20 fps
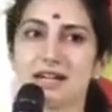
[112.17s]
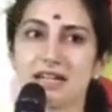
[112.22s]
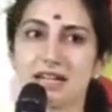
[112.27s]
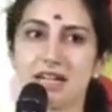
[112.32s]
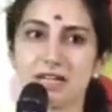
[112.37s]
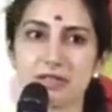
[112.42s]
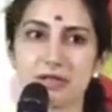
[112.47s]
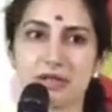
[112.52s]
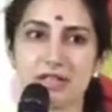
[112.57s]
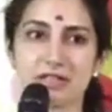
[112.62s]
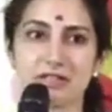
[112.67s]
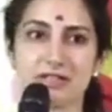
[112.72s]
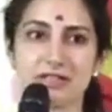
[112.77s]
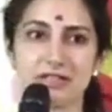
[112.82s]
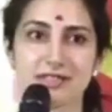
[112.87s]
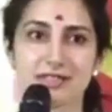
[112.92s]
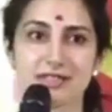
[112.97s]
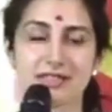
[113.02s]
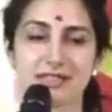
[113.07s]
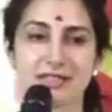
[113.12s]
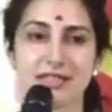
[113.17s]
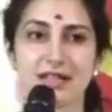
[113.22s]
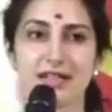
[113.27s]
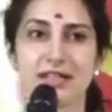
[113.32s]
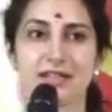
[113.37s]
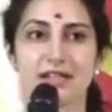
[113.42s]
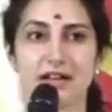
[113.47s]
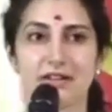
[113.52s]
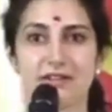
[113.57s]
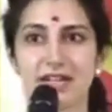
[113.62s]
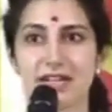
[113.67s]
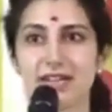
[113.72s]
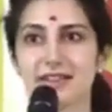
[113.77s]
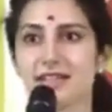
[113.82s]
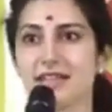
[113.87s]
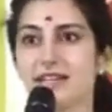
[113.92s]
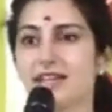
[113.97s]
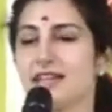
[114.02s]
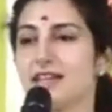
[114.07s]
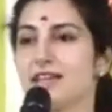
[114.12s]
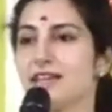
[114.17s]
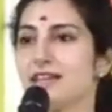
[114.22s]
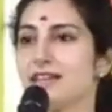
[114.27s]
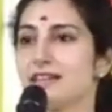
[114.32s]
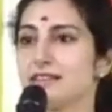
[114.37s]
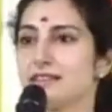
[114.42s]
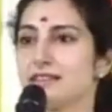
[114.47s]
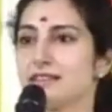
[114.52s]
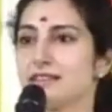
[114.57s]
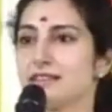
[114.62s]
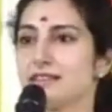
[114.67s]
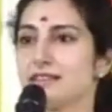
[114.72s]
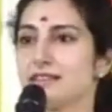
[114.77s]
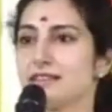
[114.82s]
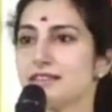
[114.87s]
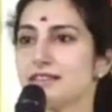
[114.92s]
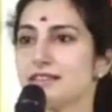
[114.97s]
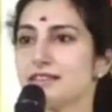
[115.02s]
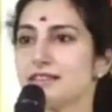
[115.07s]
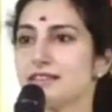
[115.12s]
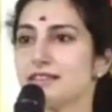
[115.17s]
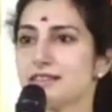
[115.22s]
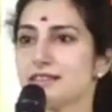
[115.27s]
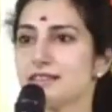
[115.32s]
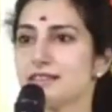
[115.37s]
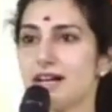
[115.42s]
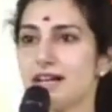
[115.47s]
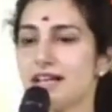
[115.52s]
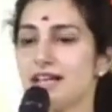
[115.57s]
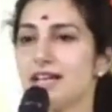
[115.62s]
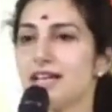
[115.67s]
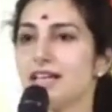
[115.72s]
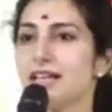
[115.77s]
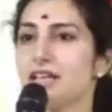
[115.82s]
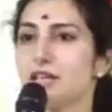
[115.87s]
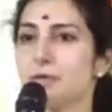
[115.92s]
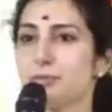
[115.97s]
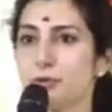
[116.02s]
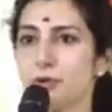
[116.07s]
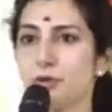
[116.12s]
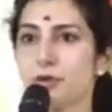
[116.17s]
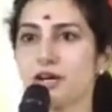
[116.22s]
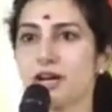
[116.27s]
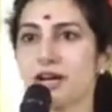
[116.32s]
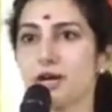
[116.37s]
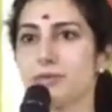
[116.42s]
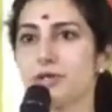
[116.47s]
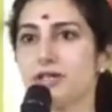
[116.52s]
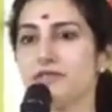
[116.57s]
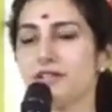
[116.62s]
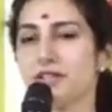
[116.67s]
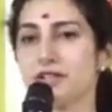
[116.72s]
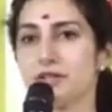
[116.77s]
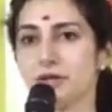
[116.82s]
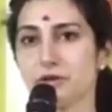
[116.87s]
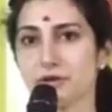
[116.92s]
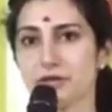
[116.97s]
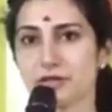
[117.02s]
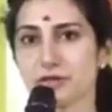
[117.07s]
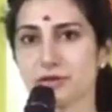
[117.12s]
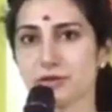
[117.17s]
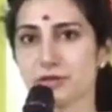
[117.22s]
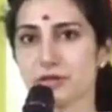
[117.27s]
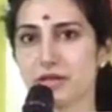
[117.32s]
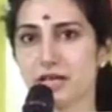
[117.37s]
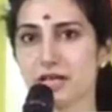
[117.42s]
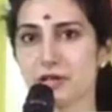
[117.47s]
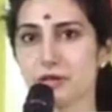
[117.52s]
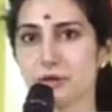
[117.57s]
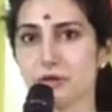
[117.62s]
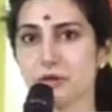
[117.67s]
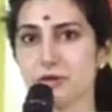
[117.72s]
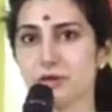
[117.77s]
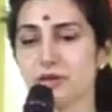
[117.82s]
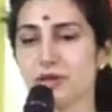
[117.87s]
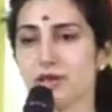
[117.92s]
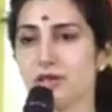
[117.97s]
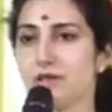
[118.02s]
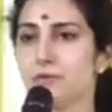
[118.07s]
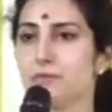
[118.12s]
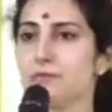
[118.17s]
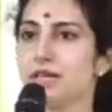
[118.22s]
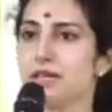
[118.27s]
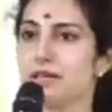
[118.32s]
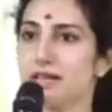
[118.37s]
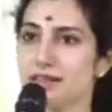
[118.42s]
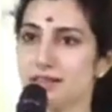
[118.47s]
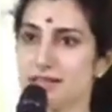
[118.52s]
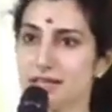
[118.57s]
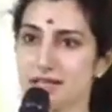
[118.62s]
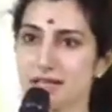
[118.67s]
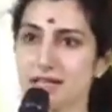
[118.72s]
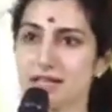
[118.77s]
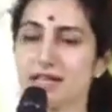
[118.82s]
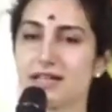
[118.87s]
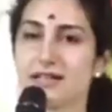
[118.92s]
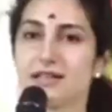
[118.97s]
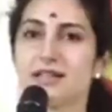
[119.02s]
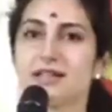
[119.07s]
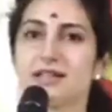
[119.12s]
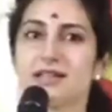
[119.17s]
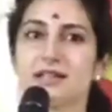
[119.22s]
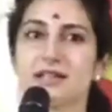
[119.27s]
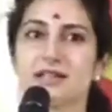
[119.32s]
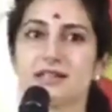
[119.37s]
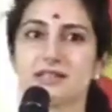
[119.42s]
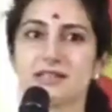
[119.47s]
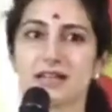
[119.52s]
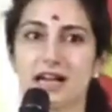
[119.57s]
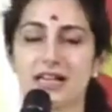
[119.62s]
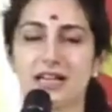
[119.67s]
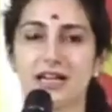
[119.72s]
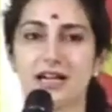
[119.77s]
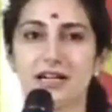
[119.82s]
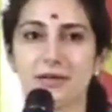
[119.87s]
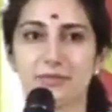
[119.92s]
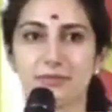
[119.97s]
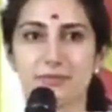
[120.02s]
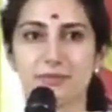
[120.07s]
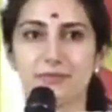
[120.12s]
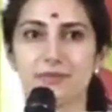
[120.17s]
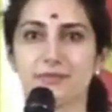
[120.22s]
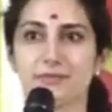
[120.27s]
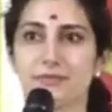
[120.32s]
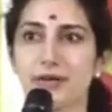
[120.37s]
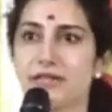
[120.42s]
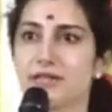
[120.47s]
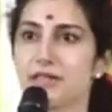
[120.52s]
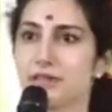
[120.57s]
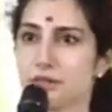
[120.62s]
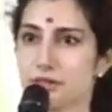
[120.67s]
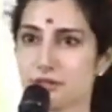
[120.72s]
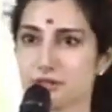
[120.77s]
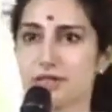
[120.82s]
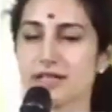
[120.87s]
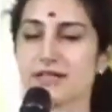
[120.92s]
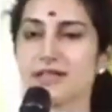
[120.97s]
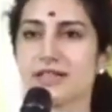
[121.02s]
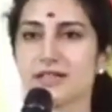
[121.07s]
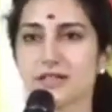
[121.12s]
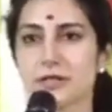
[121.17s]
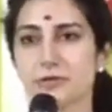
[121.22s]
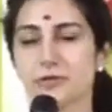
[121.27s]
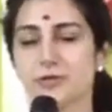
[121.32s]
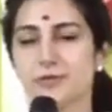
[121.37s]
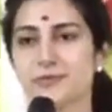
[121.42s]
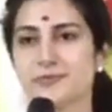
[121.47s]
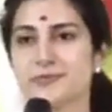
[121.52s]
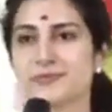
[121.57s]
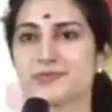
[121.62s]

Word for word: కంగ్రాచులేషన్స్ ఎవరైతే ఎంత సక్సెస్ఫుల్గా ఈ ప్రోగ్రామ్ని వినియోగించుకున్నారో మీ అందరికీ చాలా పెద్ద కృతజ్ఞతలు